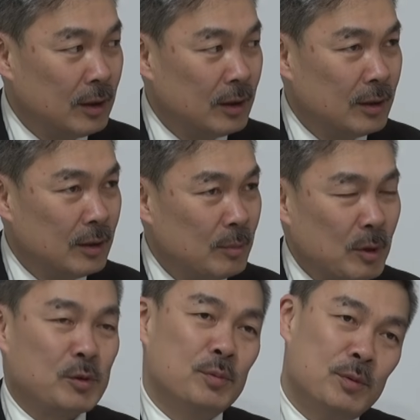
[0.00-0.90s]
はい、
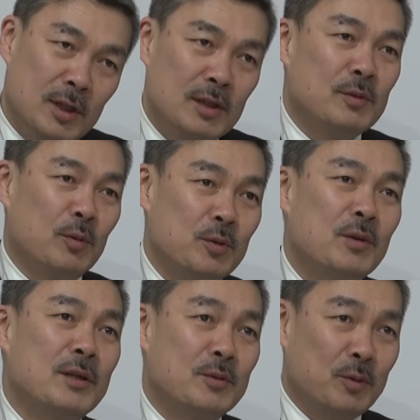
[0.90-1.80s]
まあ、つぶさにと言
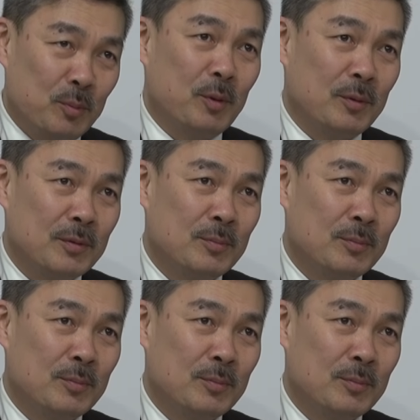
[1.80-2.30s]
わずとも、